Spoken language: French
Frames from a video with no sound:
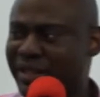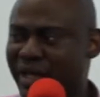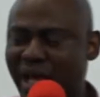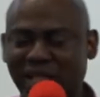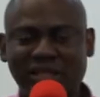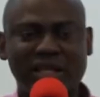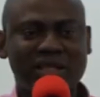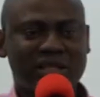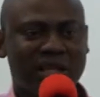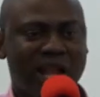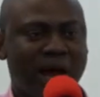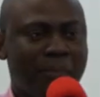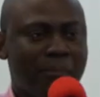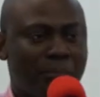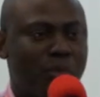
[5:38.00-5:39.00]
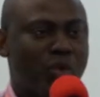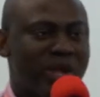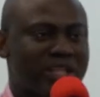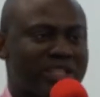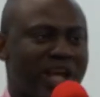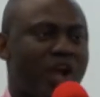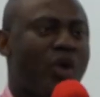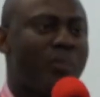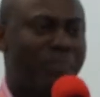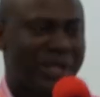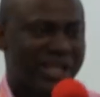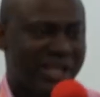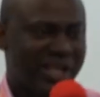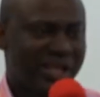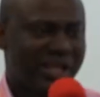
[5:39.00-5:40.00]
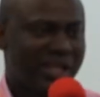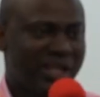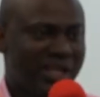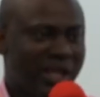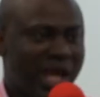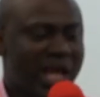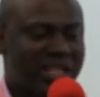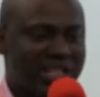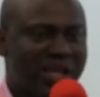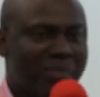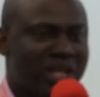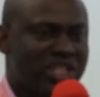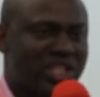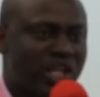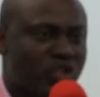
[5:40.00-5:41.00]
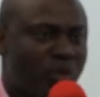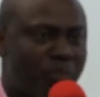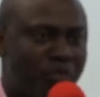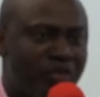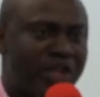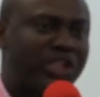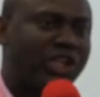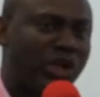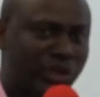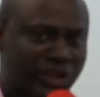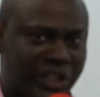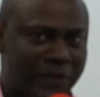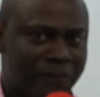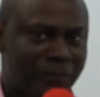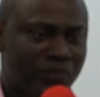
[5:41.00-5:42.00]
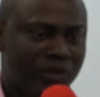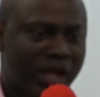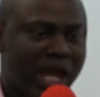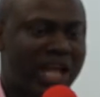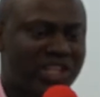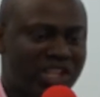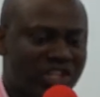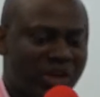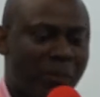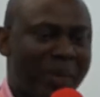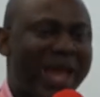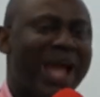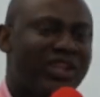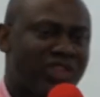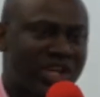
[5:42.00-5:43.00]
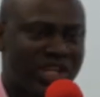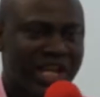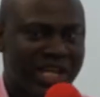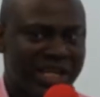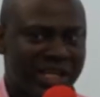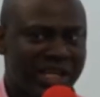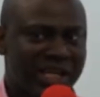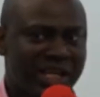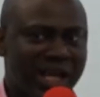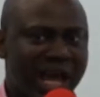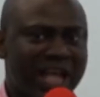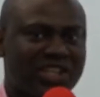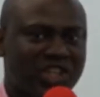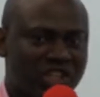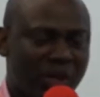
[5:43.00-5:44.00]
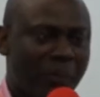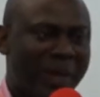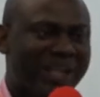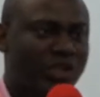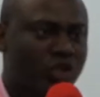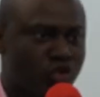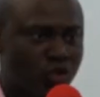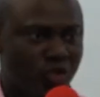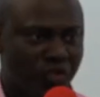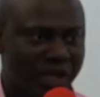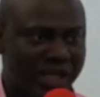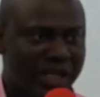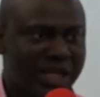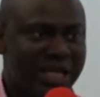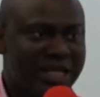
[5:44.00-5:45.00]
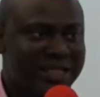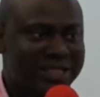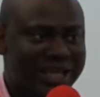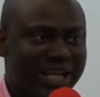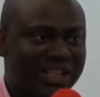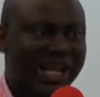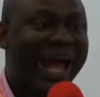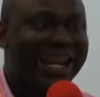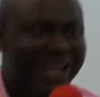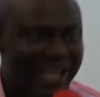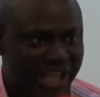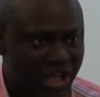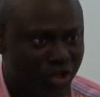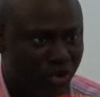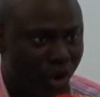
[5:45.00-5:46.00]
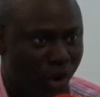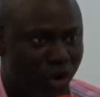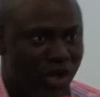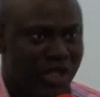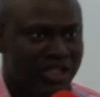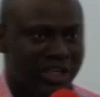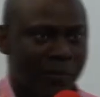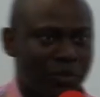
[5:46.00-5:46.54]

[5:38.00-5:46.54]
Est-ce que cela pourrait s'accomplir Est-ce que ma situation pouvait changer est-ce que je peux être guéri Est-ce que je peux être sauvé Ce genre de questions. C'est